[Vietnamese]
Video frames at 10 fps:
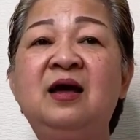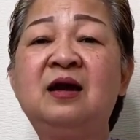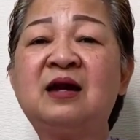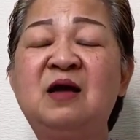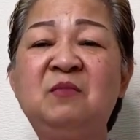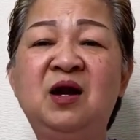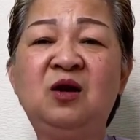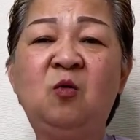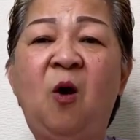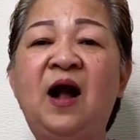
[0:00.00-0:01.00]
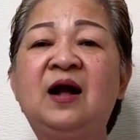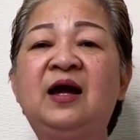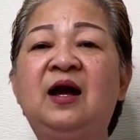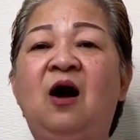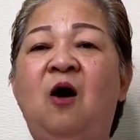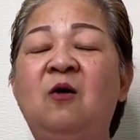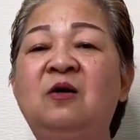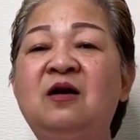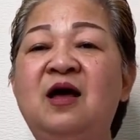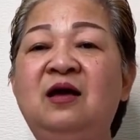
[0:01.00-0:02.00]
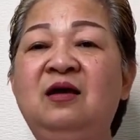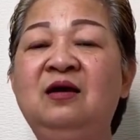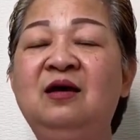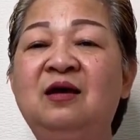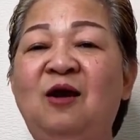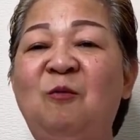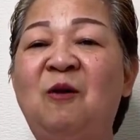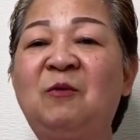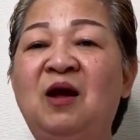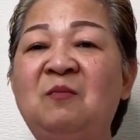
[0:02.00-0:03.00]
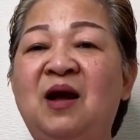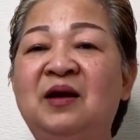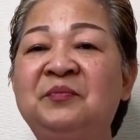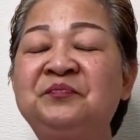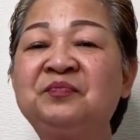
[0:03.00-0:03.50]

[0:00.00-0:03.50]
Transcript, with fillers: Để mình quăng cái khổ nó đi Đúng không các bạn?